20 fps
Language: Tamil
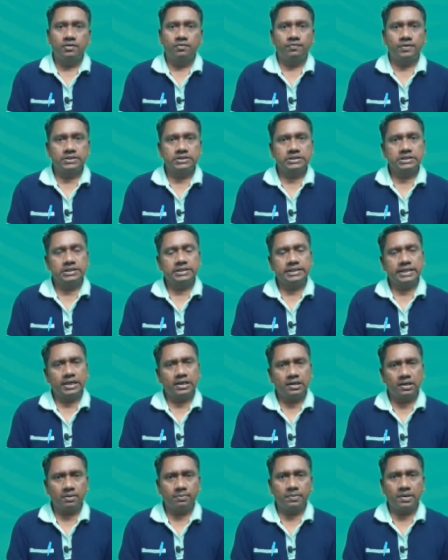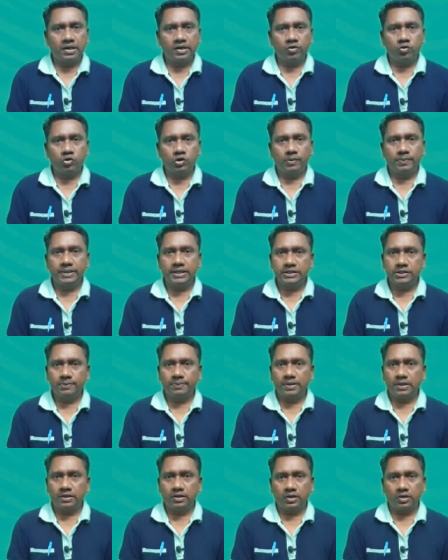ஃபஸ்ட்டு எல்லா மாணவர்களுமே
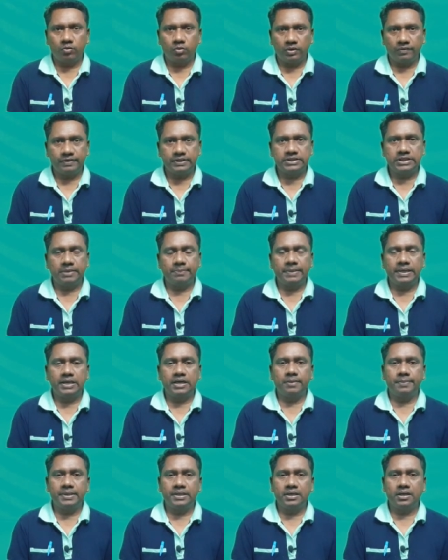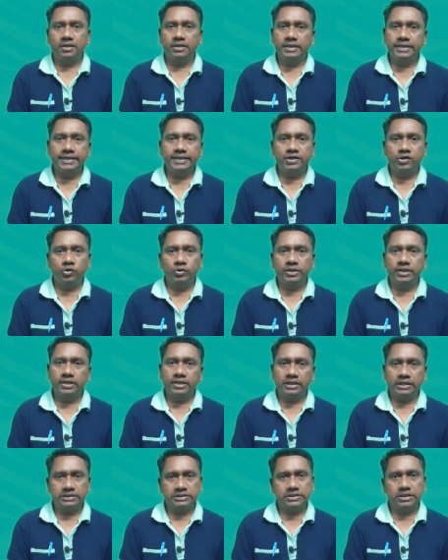எதிர்பார்க்குற ஒரு விஷயம் என்ன அப்படின்னா நீட்டுடைய
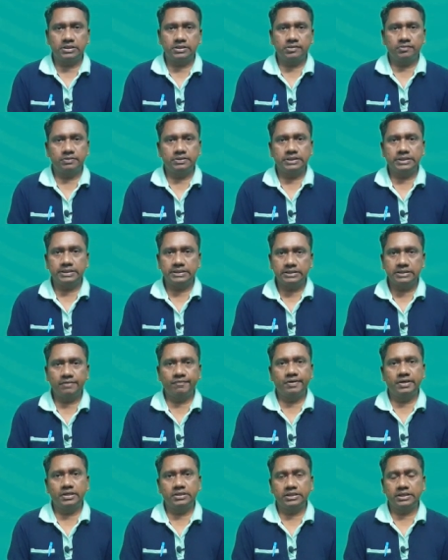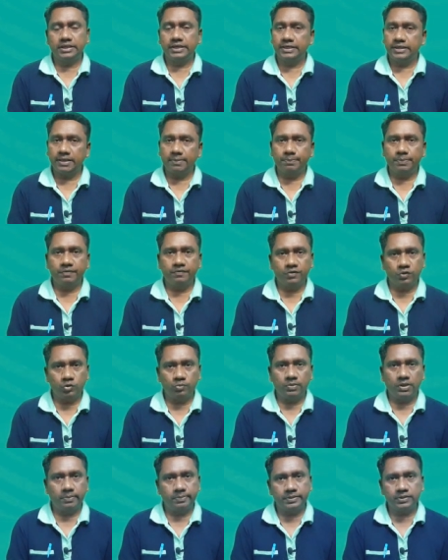ரிசல்ட் வந்து இந்த வருடத்திற்கு எப்போ
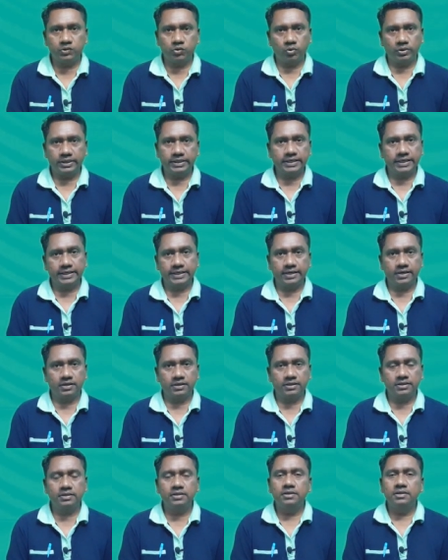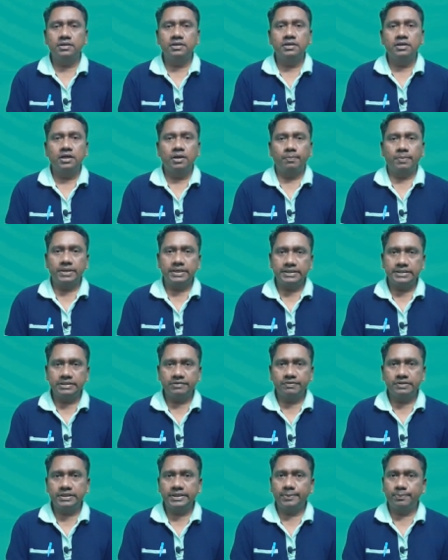வரும் அப்படின்னு சொல்லி கேட்குறாங்க பட் இது
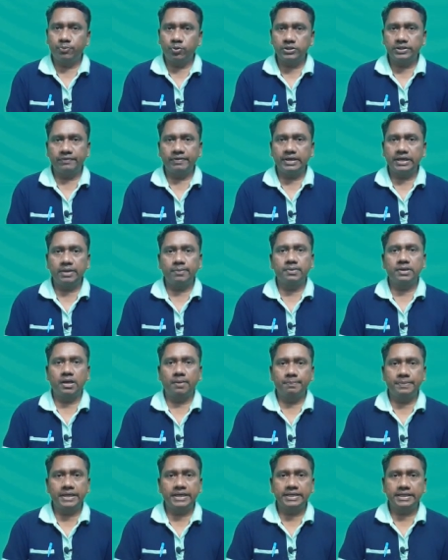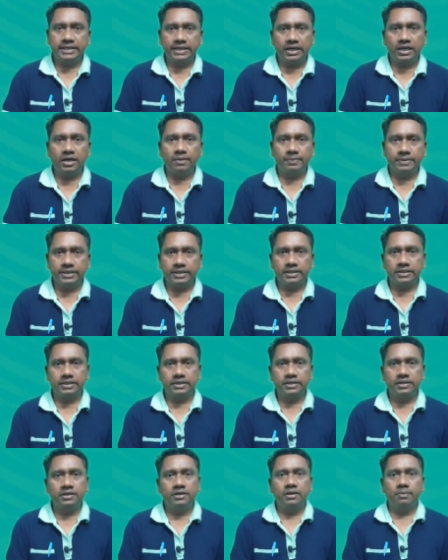வந்து இப்போதை வரைக்கும் நமக்கு அப்டேட் இல்லாமல்
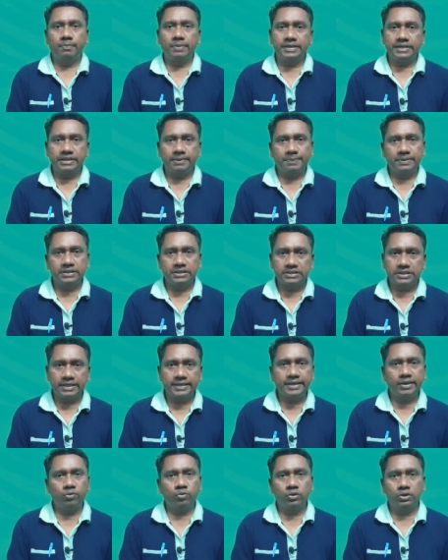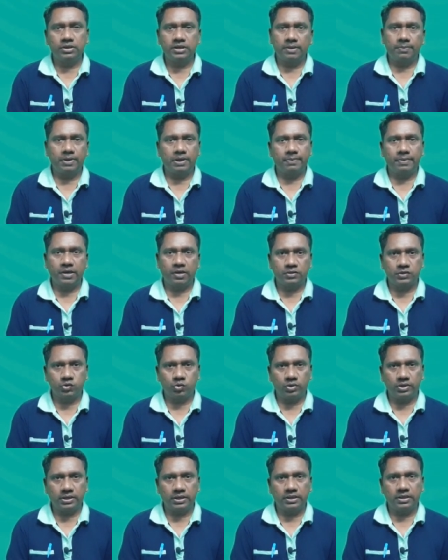இருக்குது பட் இதை பற்றி தனியாக உங்களுக்கு அப்புறமா நான்
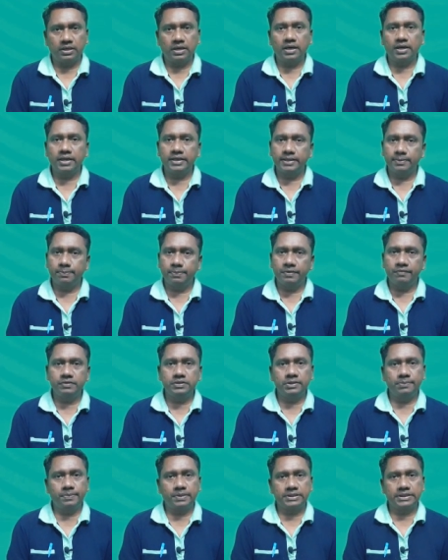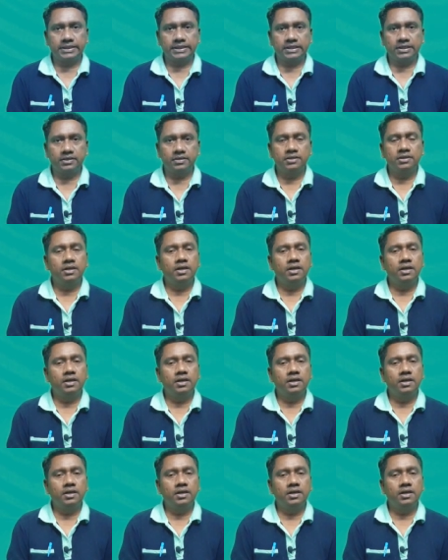சொல்கிறேன் ஆனால் இப்போ வந்து பார்த்திங்கன்னா